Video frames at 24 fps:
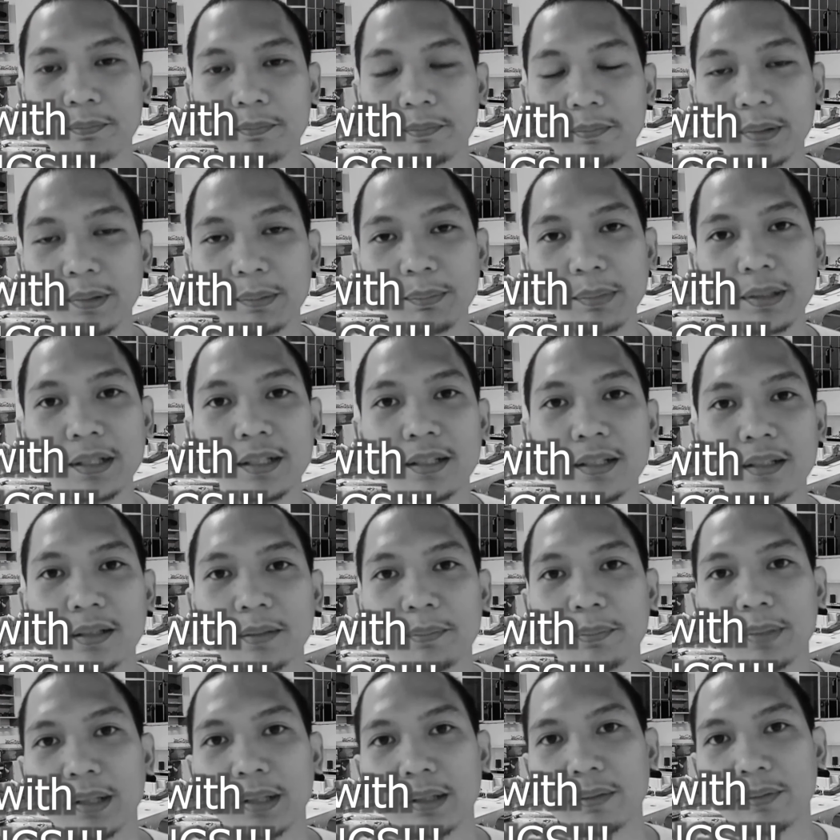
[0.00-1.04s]
Bibili ka
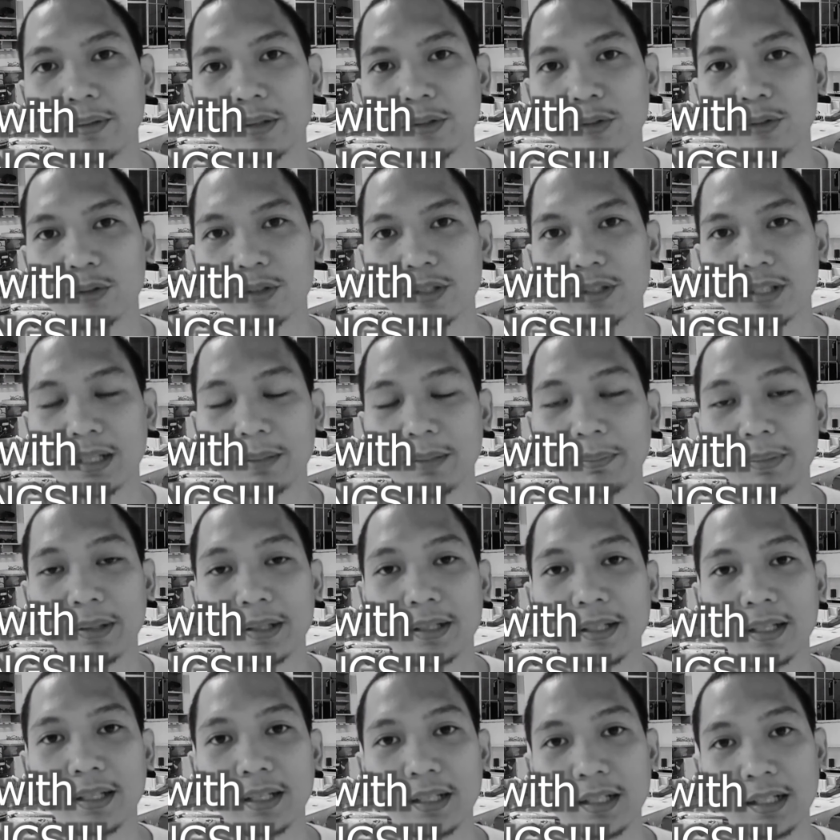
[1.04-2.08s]
ng power tools
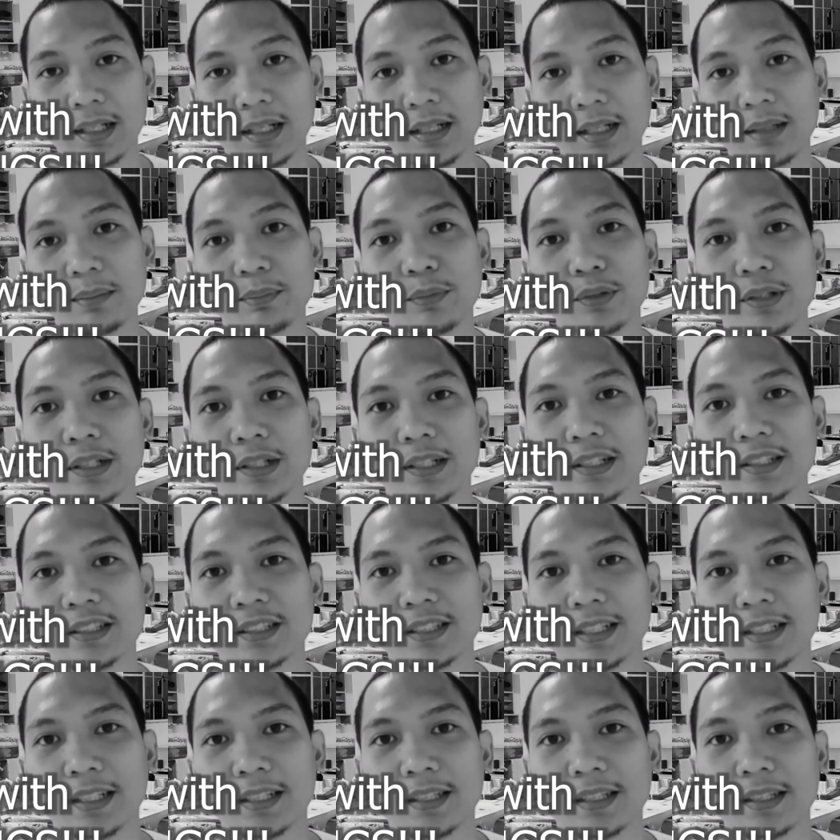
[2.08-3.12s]
kapag kailangan mo lang
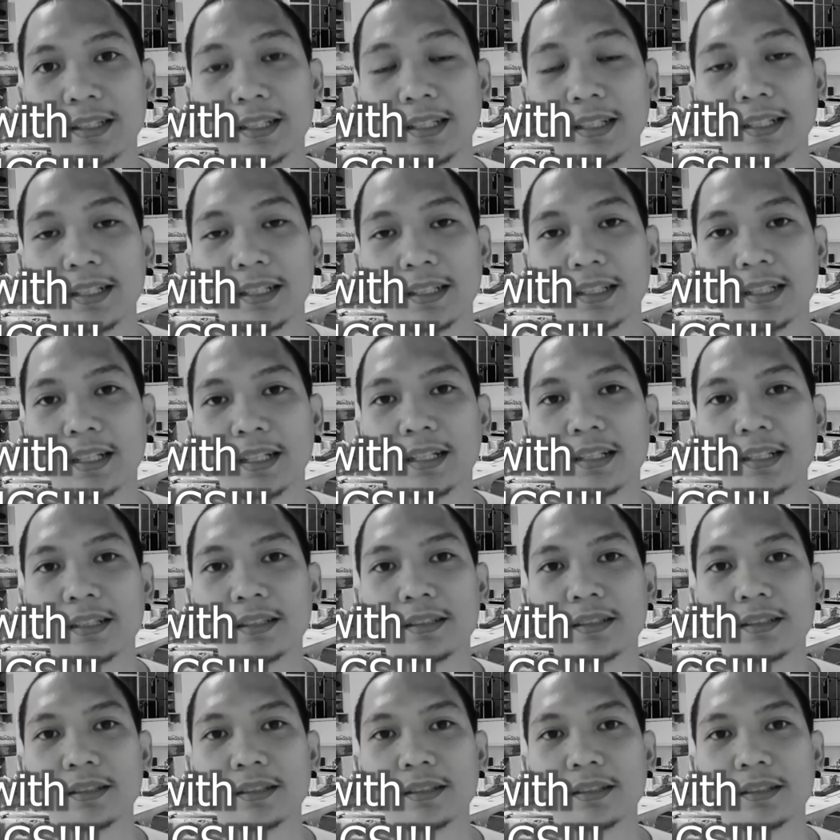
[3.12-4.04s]
shot talaga